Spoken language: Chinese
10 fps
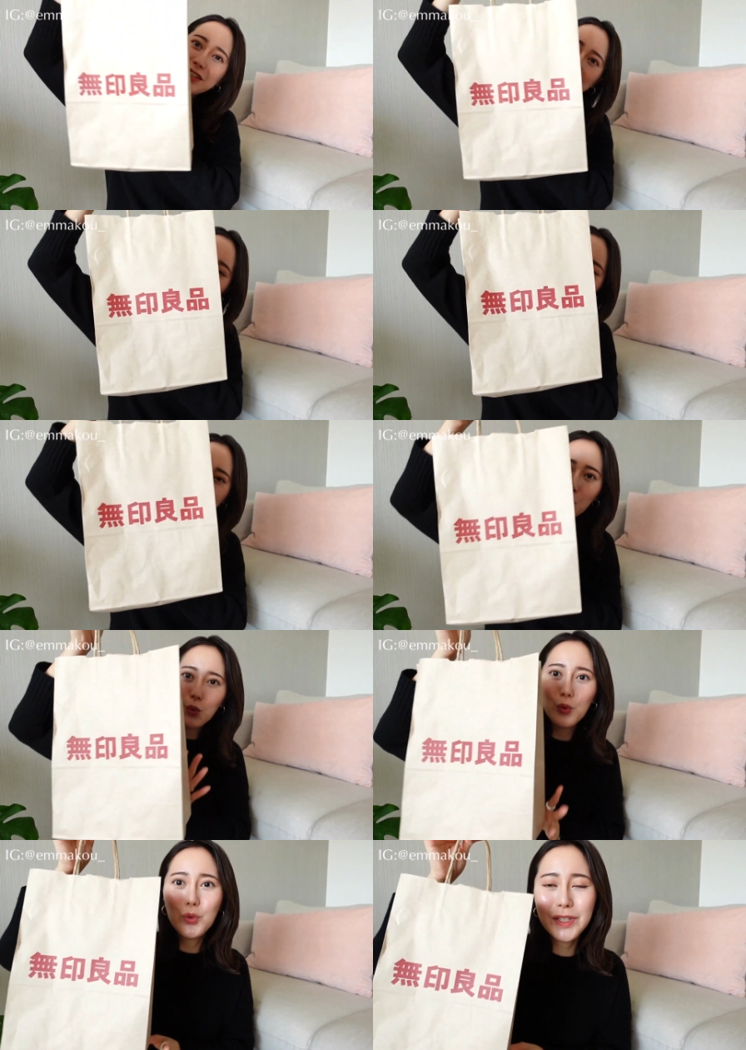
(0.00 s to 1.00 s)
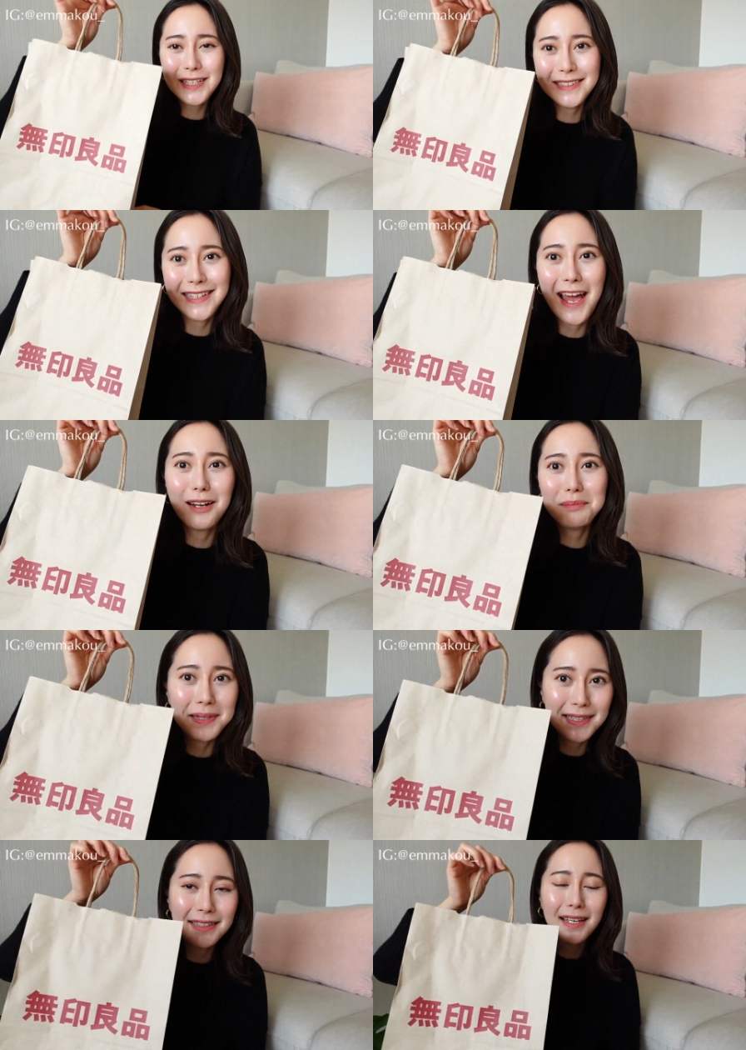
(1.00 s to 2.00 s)
是无印良
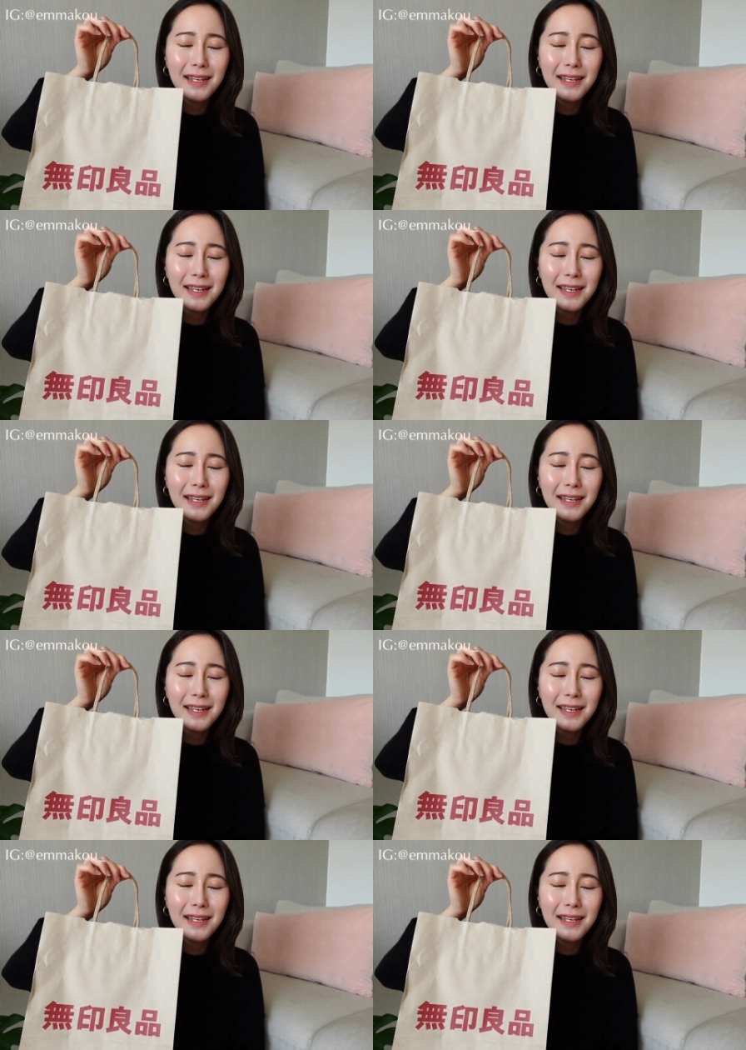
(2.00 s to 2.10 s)
品。